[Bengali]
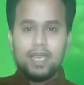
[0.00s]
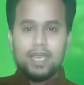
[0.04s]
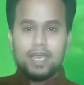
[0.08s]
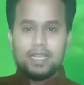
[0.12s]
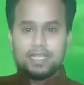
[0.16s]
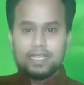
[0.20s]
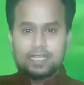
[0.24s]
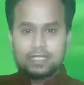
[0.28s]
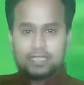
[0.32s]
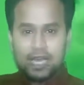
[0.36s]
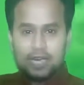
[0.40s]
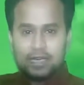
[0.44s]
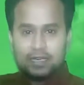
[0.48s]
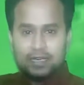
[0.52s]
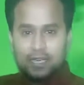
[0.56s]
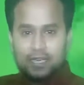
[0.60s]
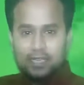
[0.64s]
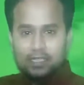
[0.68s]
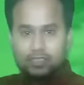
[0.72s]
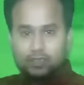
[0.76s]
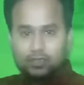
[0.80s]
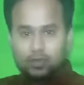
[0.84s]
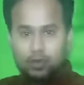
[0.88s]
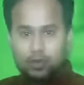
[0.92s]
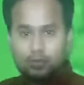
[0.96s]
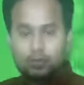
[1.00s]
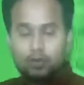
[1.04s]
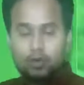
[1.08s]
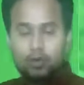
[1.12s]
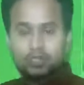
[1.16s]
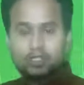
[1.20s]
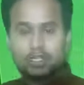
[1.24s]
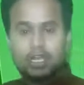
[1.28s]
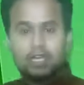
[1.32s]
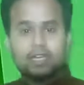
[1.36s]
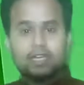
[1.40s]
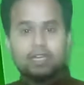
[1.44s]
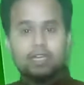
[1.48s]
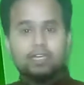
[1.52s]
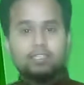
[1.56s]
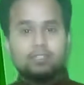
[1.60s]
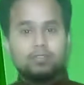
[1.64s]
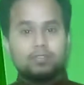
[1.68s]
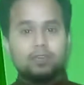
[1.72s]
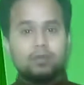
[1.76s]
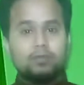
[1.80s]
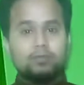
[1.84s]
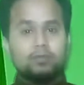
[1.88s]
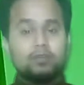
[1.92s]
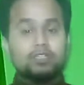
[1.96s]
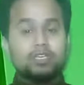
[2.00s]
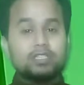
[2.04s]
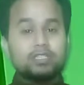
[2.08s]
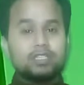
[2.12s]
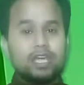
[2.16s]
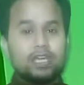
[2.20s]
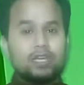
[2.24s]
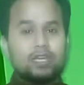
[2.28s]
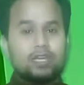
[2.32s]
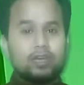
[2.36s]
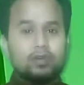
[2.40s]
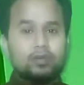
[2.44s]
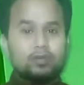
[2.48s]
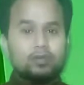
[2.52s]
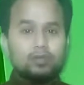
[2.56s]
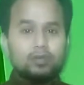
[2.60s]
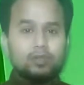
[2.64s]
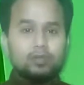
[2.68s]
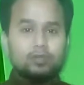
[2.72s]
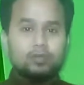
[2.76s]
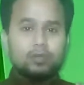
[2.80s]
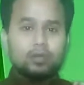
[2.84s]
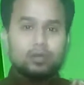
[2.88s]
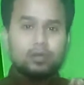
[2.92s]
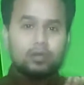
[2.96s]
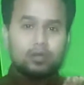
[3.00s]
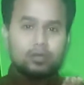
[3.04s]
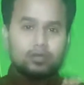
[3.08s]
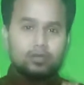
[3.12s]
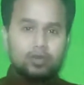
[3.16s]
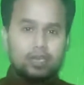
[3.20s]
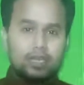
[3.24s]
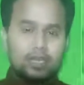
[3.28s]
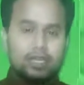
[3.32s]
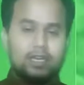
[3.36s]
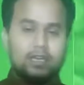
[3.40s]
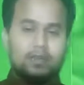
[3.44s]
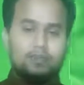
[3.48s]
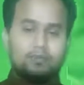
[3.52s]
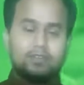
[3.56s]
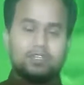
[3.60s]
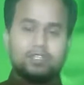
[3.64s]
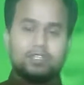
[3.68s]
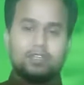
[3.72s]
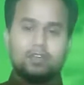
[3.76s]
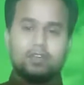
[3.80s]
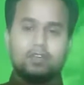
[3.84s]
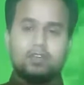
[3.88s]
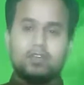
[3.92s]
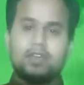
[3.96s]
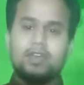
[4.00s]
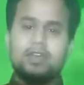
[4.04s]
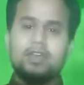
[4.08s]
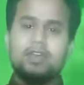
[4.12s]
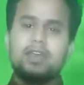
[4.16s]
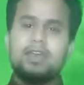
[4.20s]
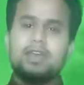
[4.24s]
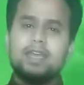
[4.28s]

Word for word: এই যে সাতটা স্তম্ভ সাতটা স্তম্ভ যে সাতটা গুরুত্বপূর্ণ ঘটনাকে রিপ্রেজেন্ট করে